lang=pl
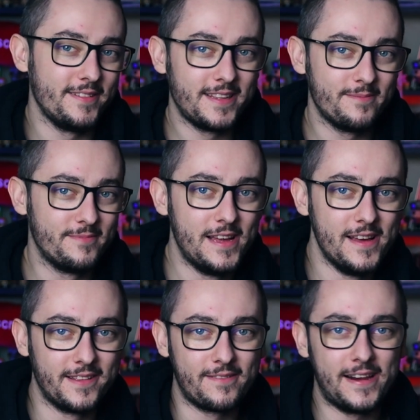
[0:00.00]
Oni tam
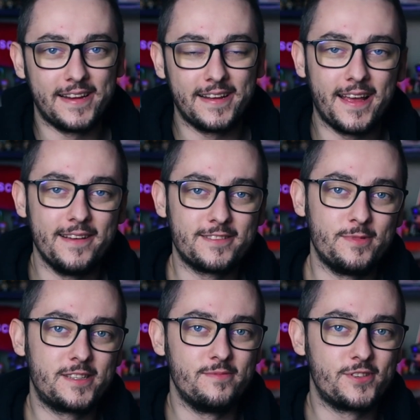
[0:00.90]
normalnie gadają
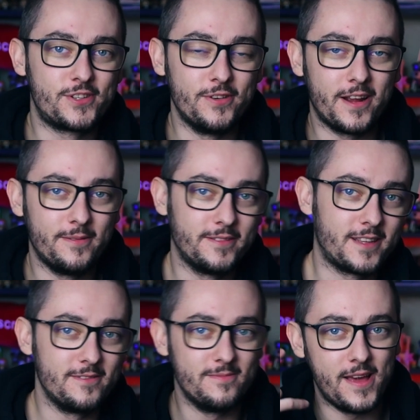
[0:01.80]
sobie z tym szczurem, on
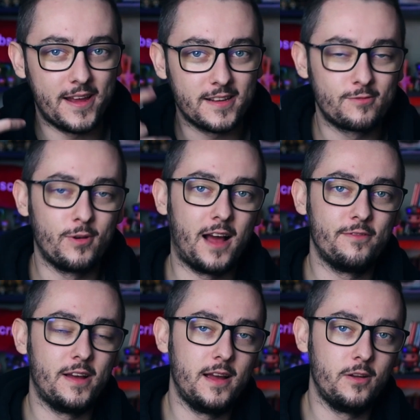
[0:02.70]
tam odbiera
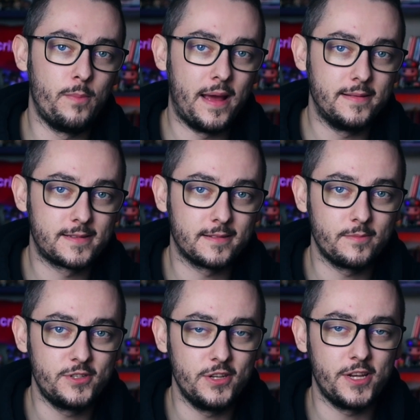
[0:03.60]
słuchawę, elo, Benz, co tam się